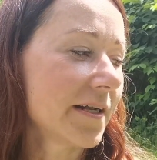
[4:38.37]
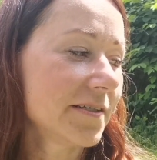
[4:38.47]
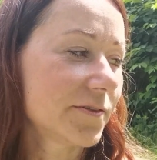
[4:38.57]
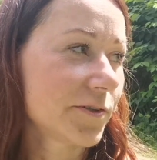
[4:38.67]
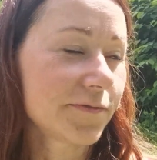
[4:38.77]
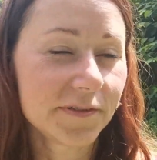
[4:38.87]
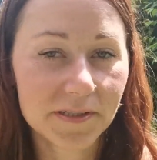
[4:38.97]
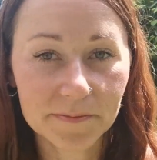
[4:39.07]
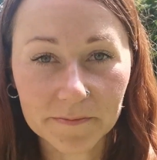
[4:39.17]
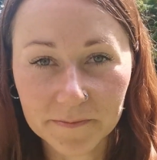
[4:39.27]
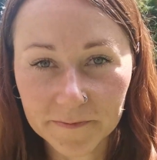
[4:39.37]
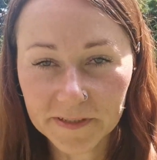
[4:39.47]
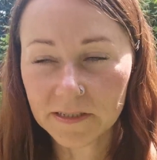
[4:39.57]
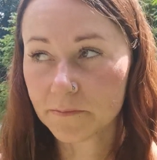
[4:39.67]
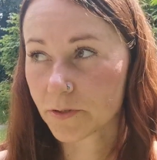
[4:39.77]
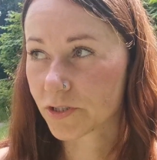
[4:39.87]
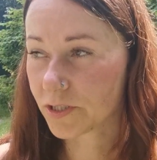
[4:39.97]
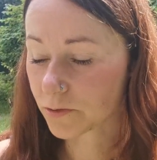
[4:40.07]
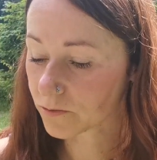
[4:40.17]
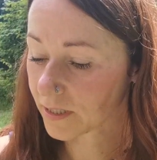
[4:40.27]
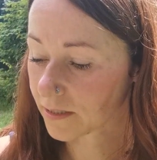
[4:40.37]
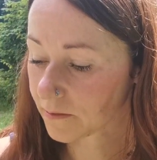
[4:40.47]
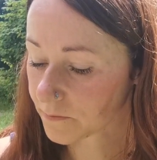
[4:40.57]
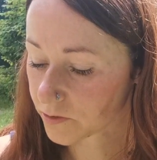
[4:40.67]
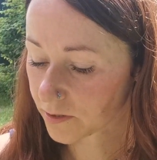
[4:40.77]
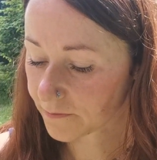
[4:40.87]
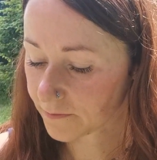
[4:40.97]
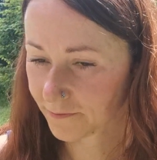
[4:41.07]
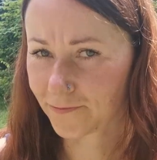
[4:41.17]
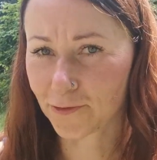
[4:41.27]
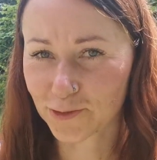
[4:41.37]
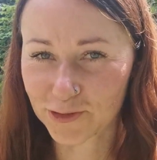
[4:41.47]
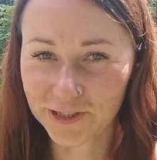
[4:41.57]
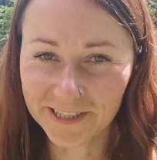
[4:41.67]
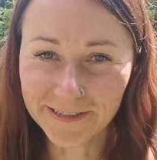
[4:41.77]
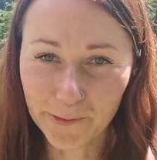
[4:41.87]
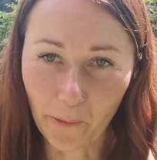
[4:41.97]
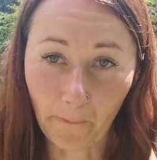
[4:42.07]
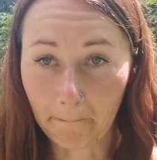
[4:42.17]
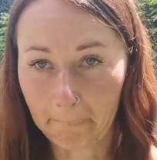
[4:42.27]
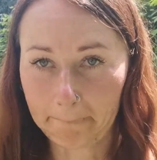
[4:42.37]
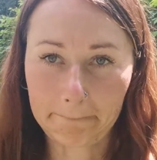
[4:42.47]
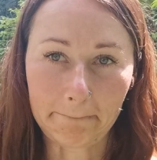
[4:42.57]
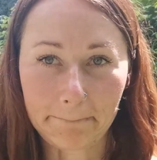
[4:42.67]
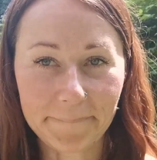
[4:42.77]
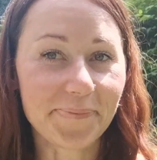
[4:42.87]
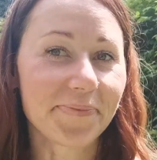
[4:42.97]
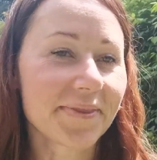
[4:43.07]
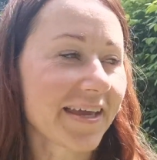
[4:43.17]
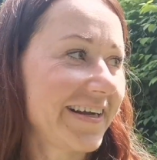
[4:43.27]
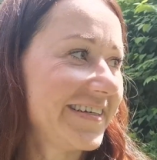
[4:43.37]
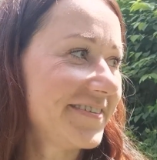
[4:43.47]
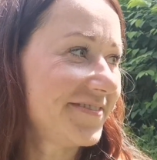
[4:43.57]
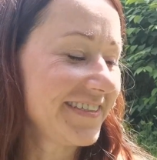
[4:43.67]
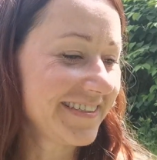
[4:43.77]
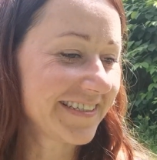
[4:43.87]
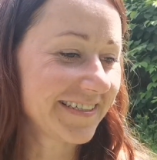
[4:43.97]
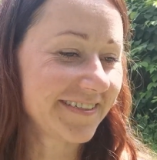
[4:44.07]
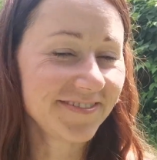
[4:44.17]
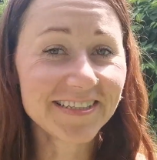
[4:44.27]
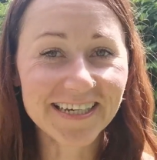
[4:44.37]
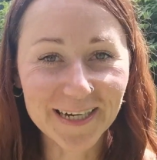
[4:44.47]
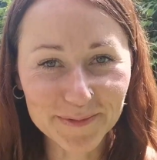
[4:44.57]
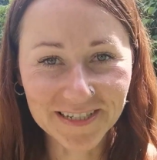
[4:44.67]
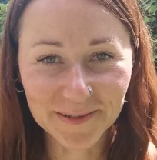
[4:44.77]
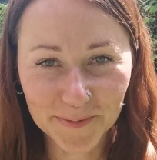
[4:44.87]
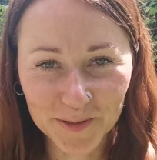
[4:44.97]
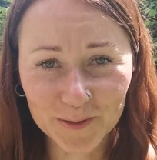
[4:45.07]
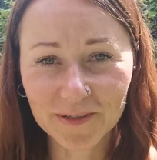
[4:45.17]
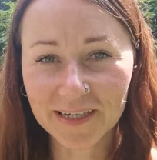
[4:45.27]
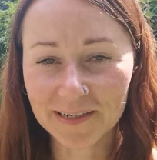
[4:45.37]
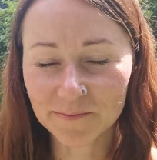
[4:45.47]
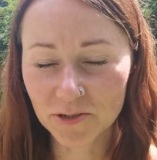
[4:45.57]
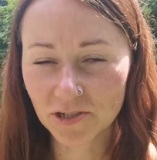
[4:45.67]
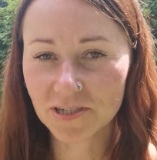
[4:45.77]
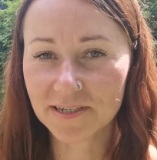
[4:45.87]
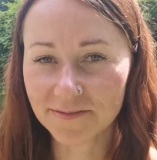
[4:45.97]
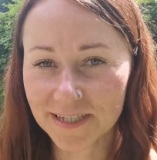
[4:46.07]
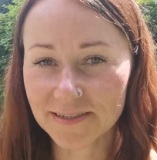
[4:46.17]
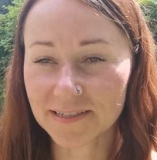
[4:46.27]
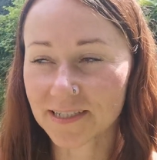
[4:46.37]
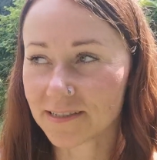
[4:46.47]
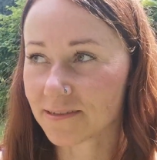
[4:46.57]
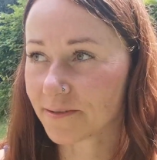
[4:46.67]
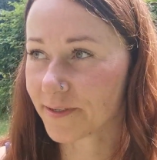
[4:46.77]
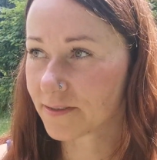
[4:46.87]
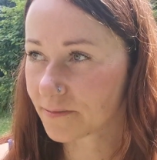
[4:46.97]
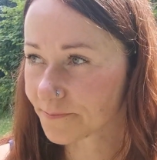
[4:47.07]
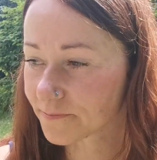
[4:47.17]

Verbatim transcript: Ale to w innym, w innym odcinku nagram trochę w odcinku, E, w, inny, w innej kamerce po prostu nagram troszeczkę więcej na ten temat.